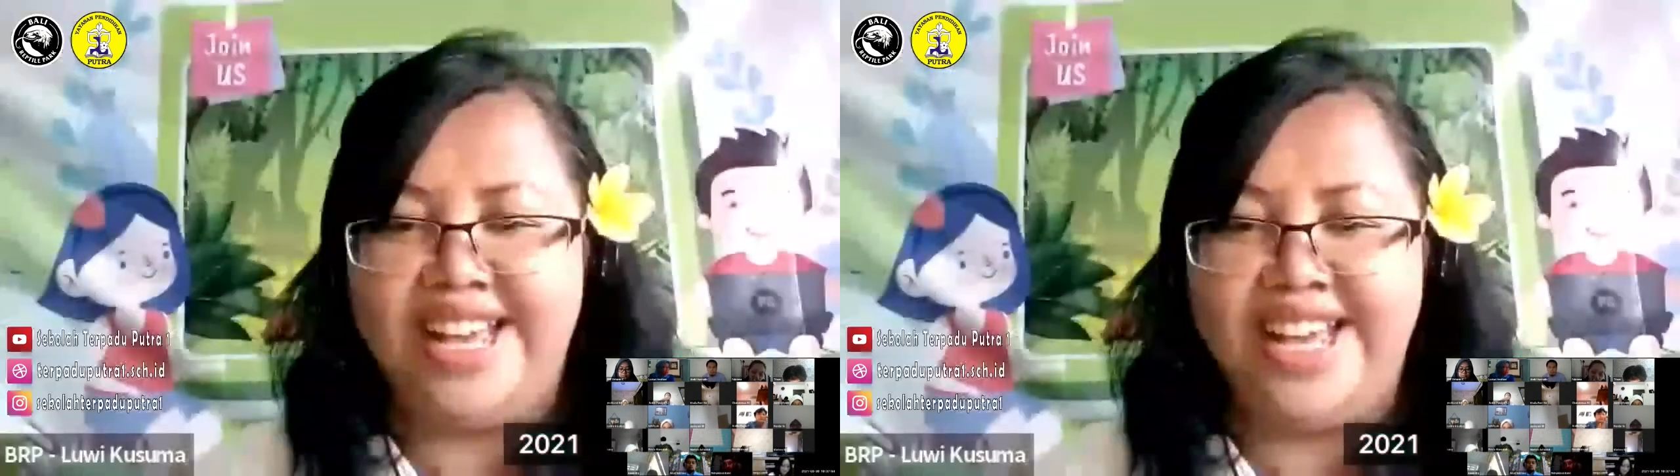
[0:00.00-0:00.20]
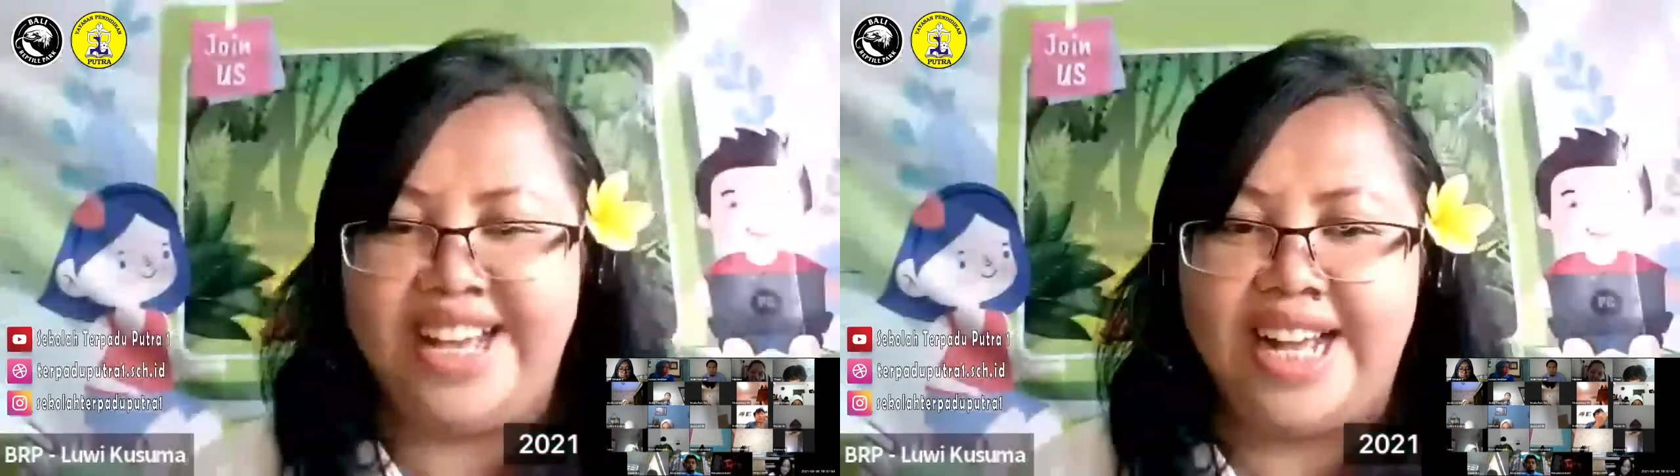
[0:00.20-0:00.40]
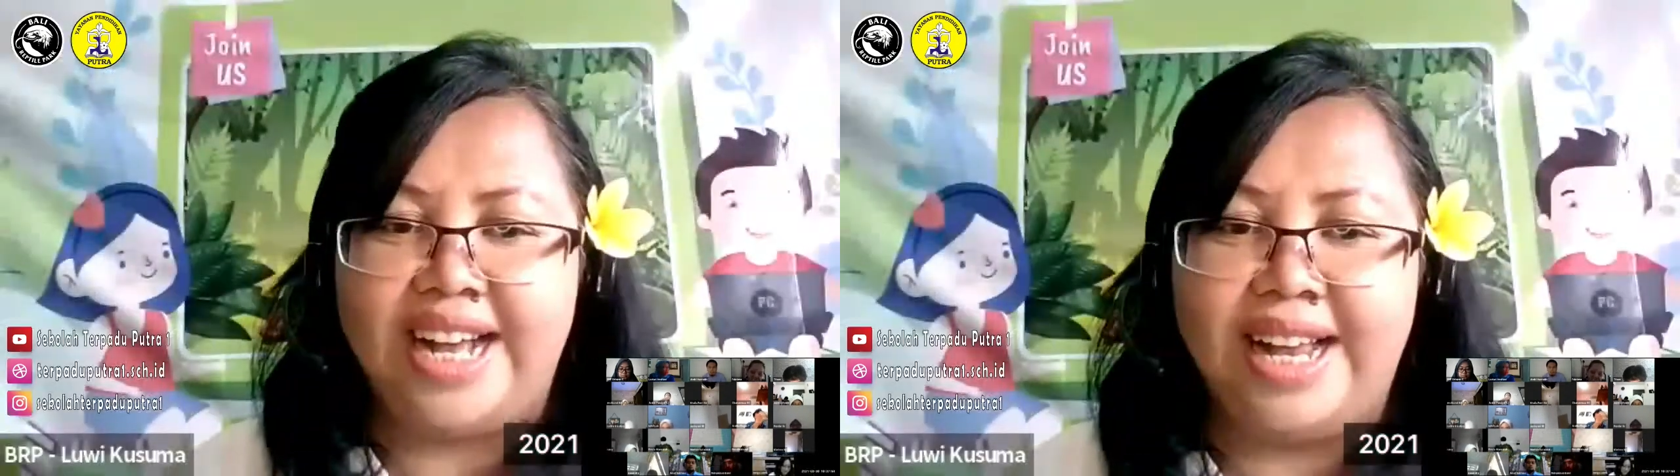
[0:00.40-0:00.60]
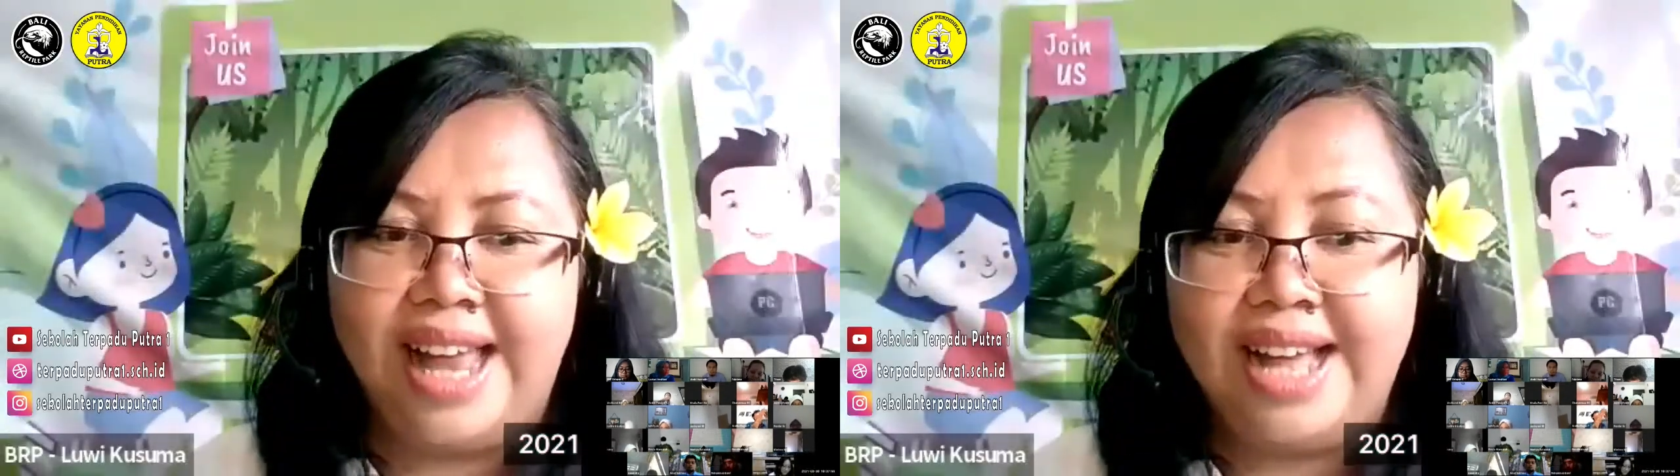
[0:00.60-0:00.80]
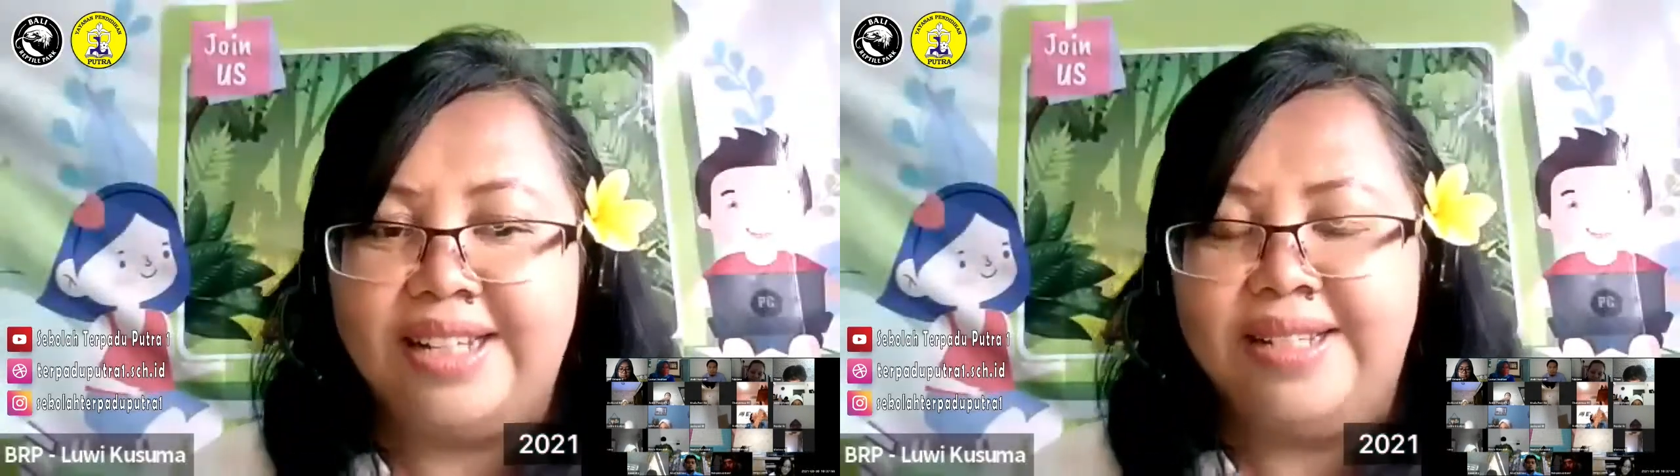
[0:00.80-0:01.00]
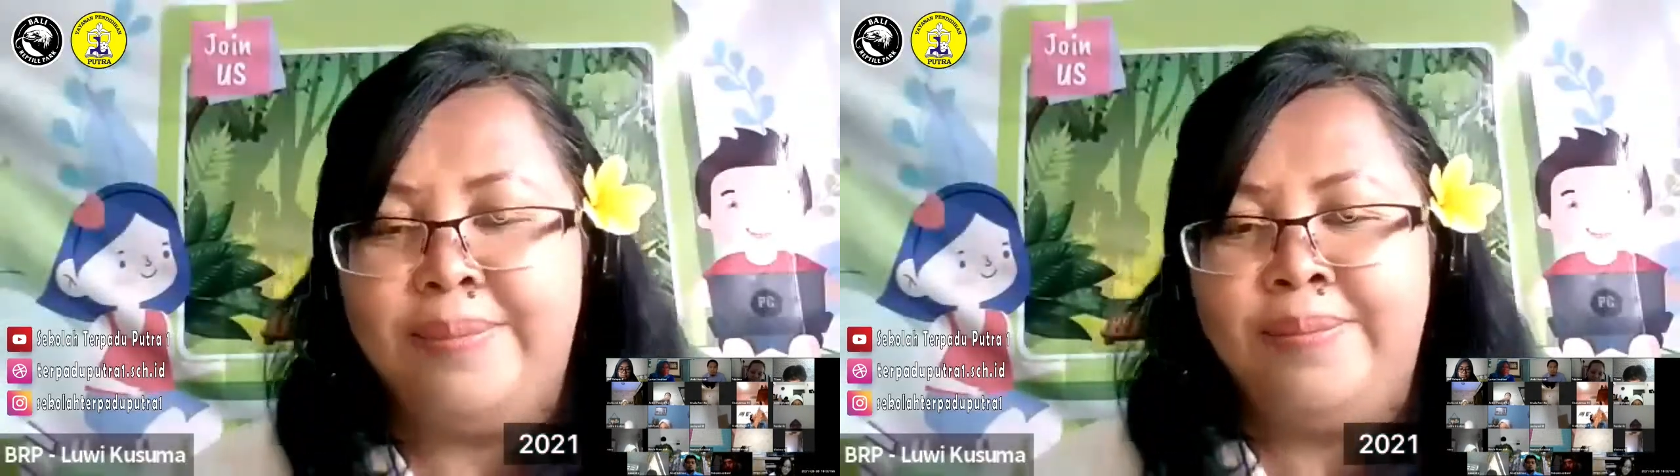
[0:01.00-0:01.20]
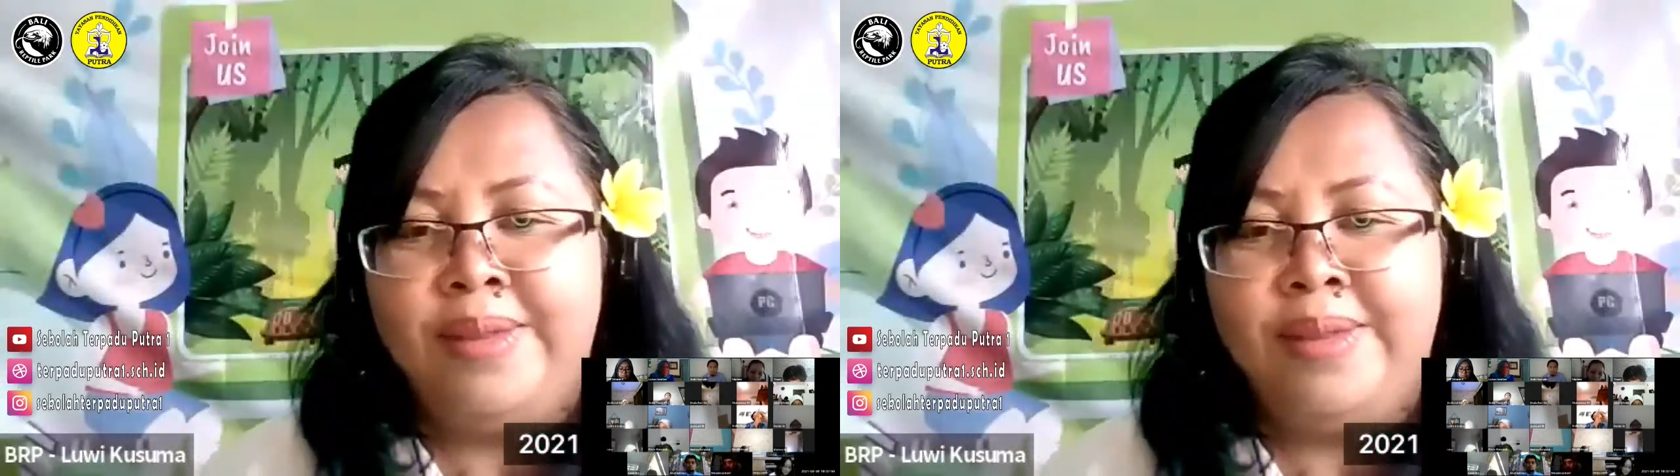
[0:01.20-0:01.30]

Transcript: Oke, Kak Galang.